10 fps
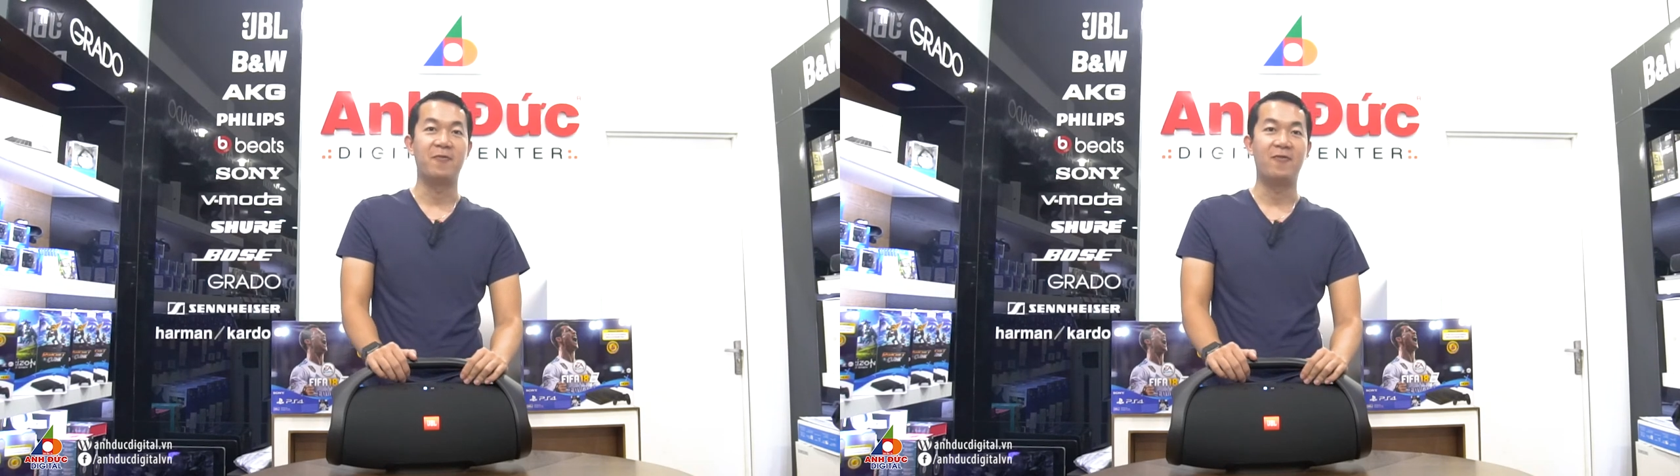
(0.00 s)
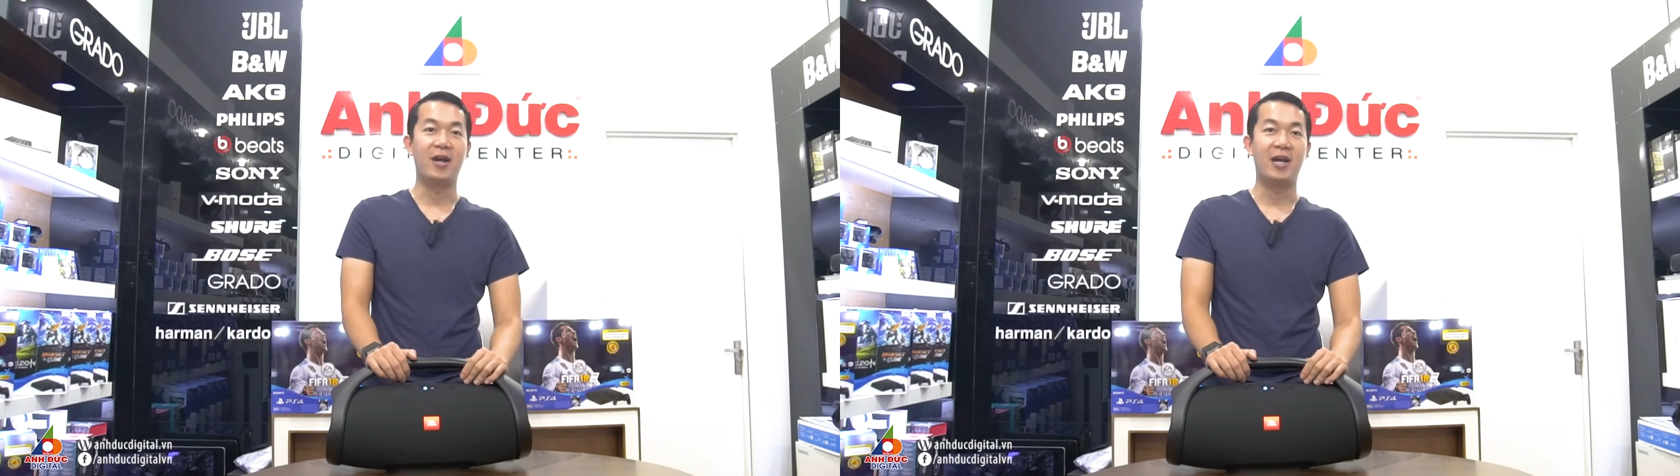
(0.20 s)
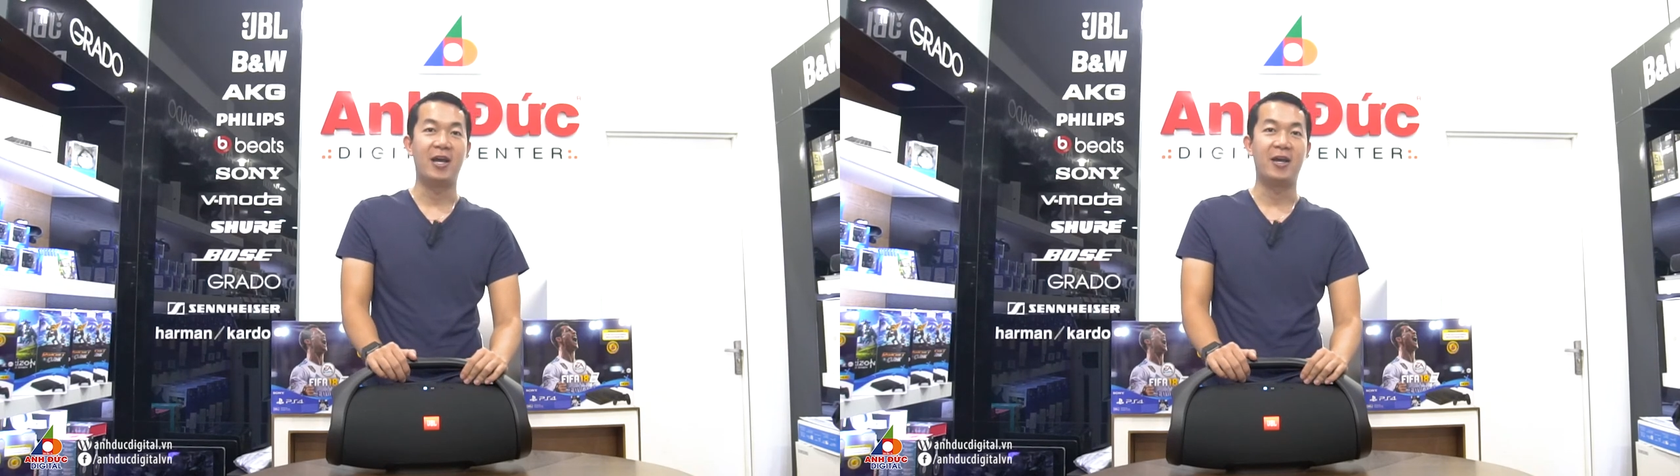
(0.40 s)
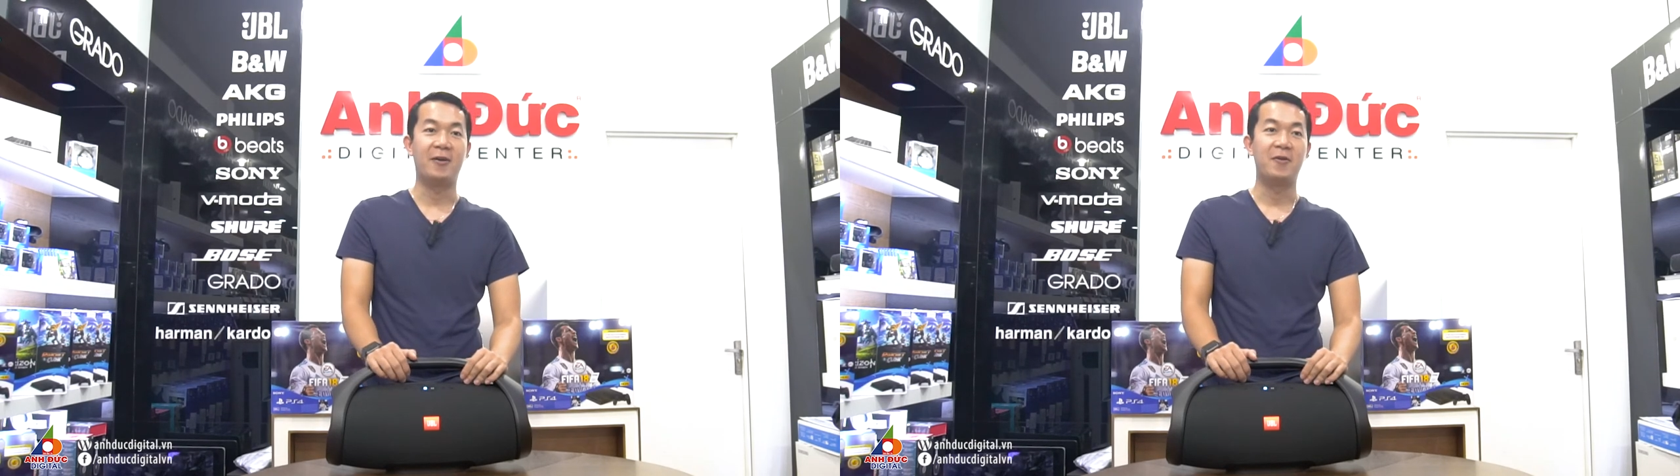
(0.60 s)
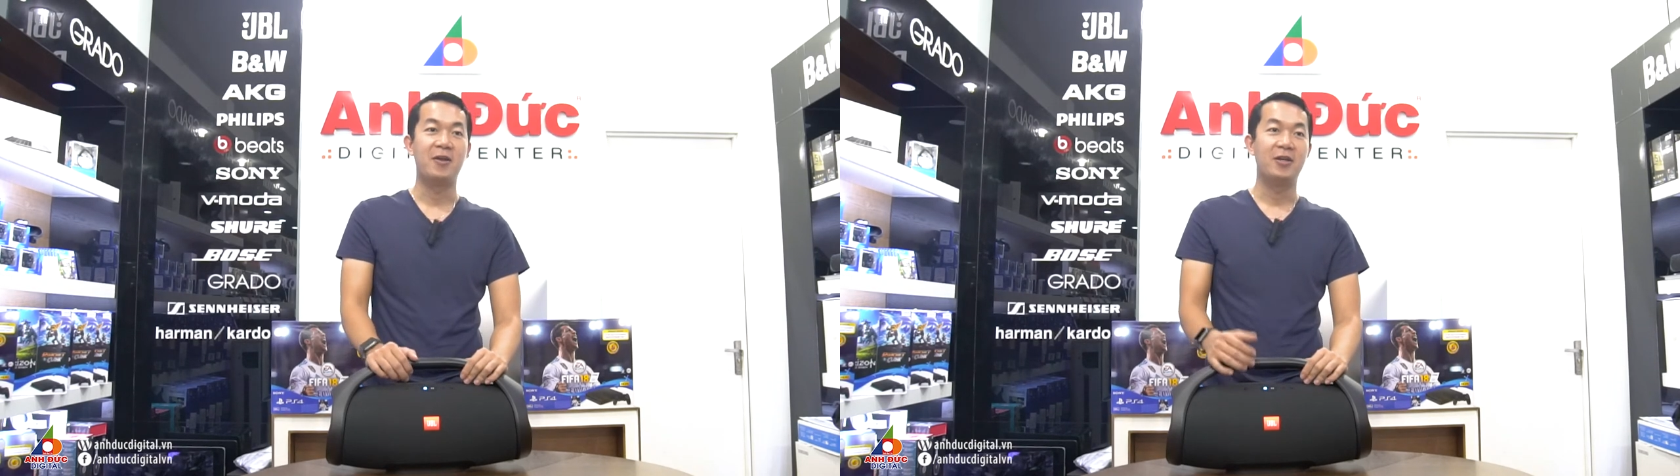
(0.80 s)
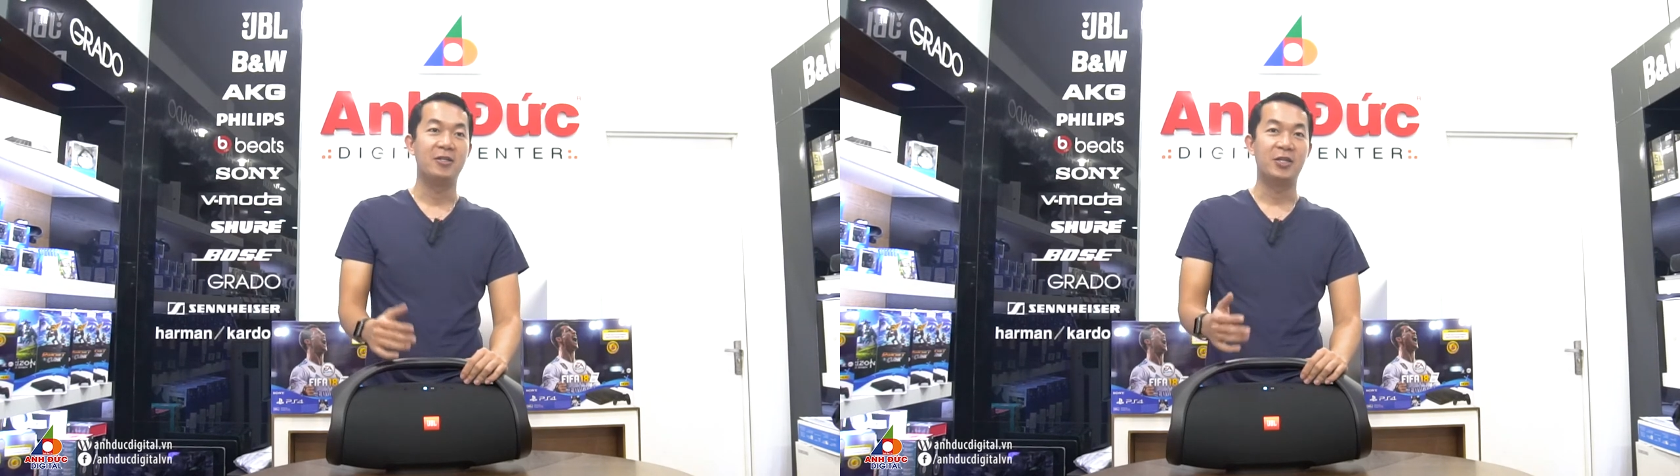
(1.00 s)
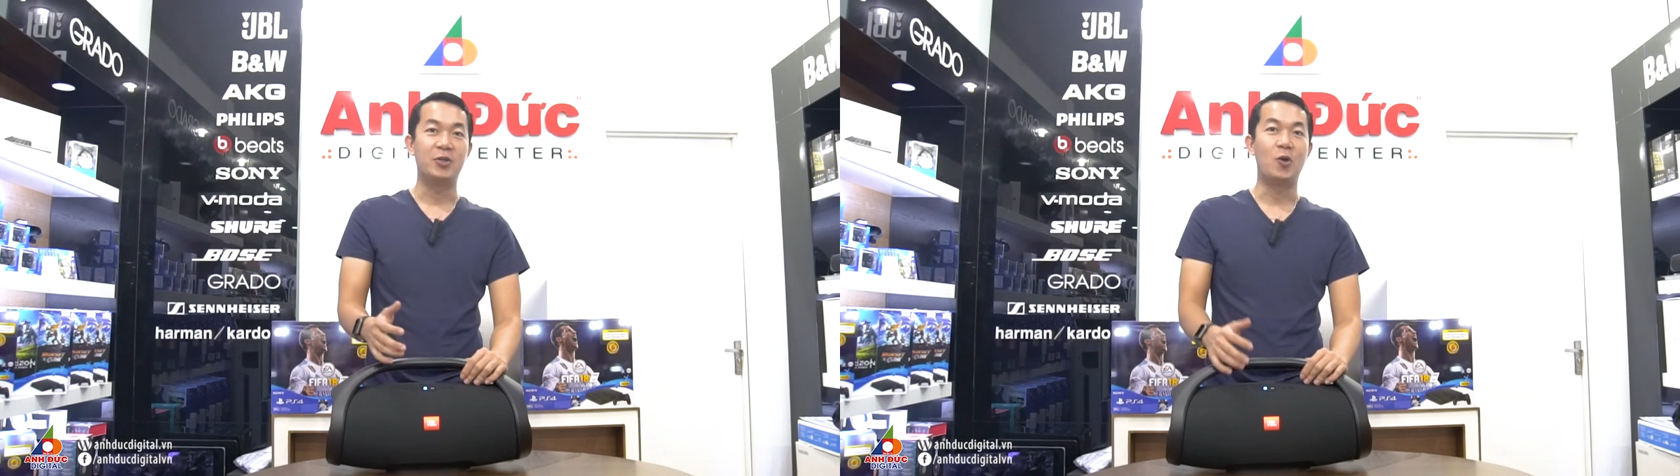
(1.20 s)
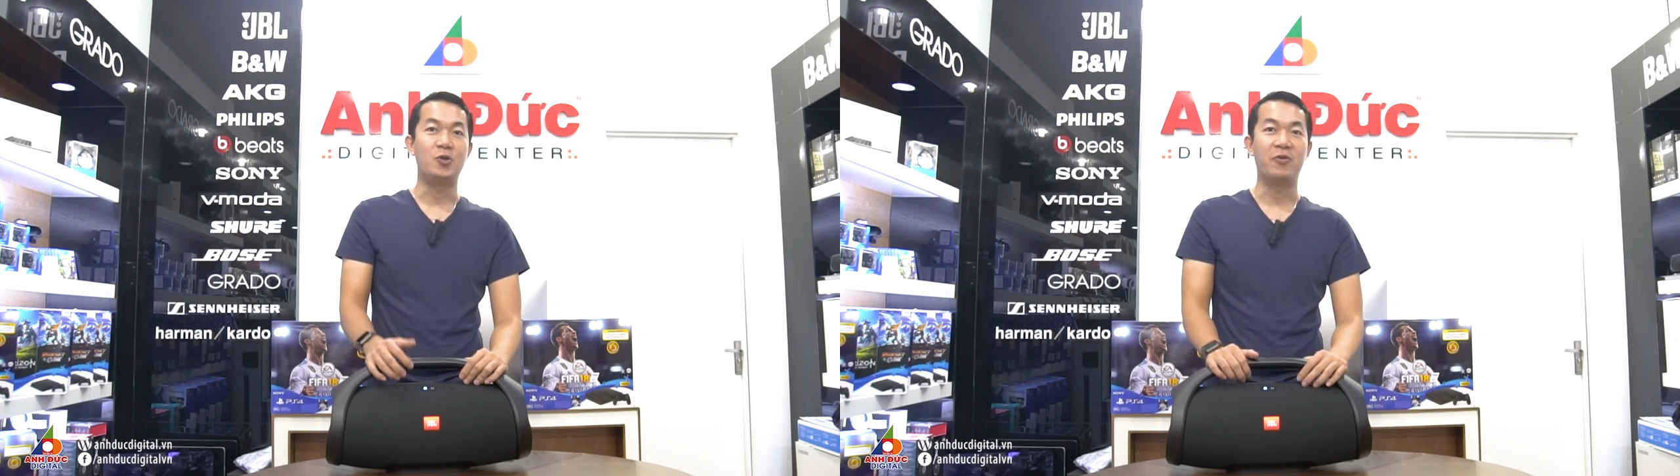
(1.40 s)
và sẽ
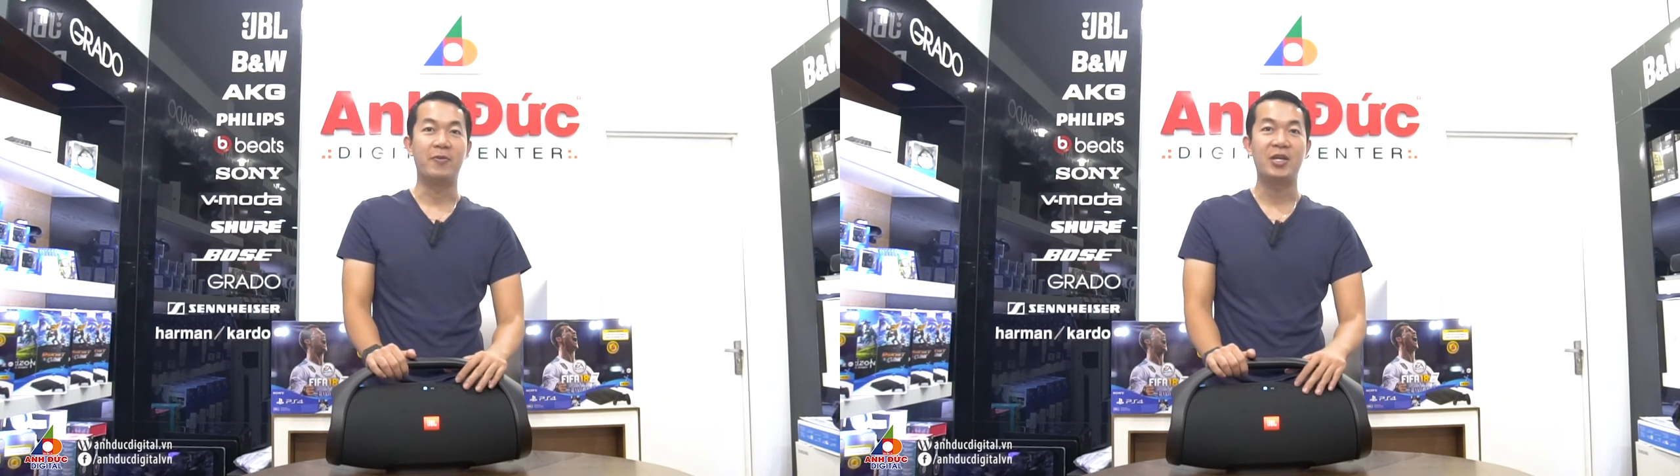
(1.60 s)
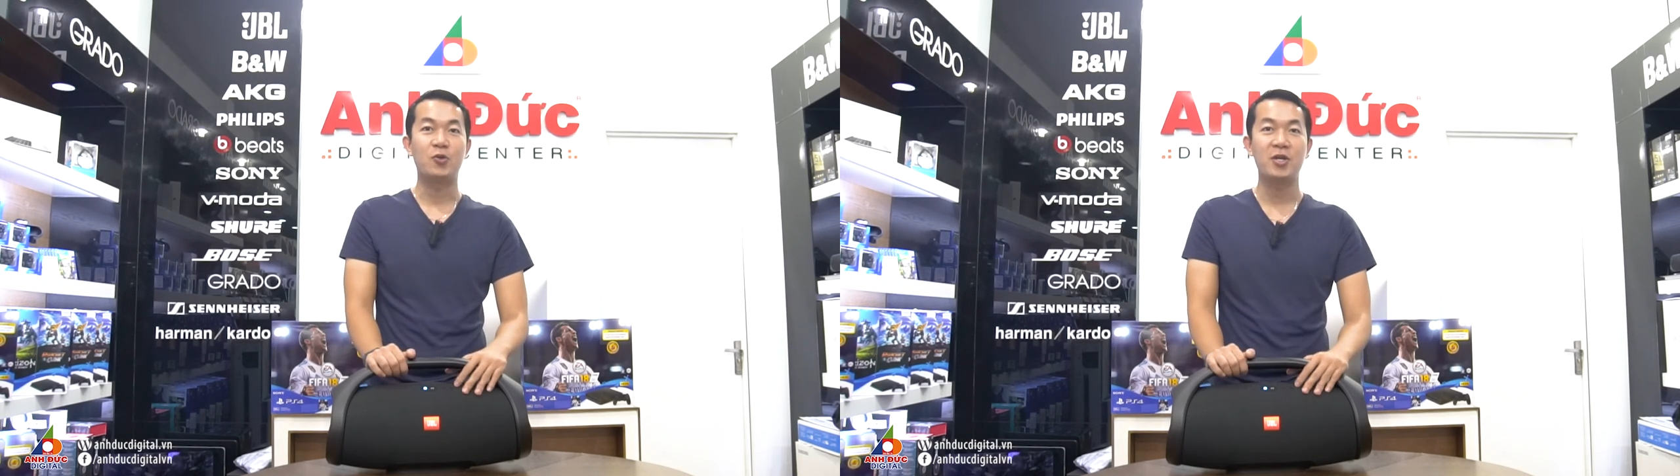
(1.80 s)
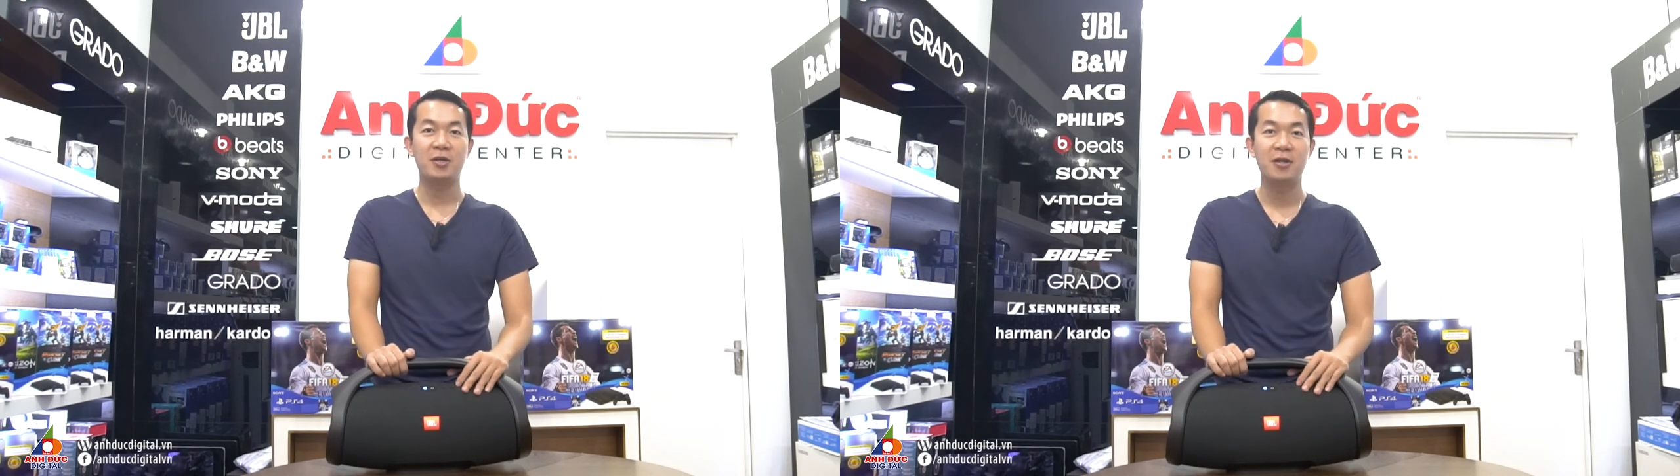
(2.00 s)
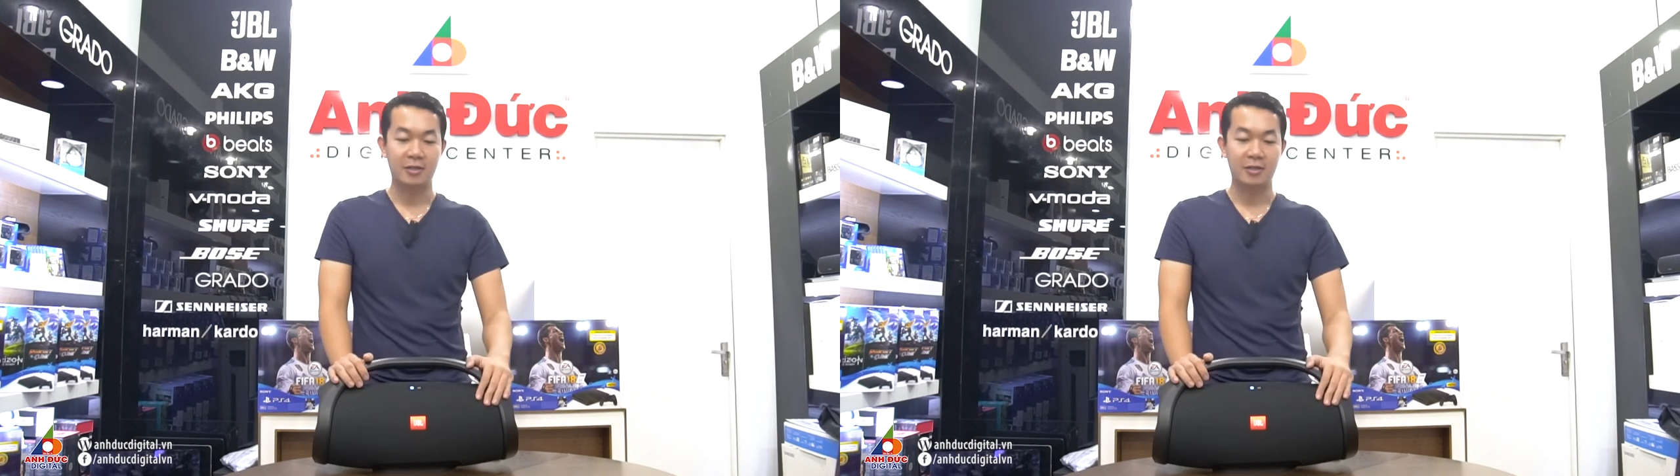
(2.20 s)
được hỗ trợ với giá tốt nhất.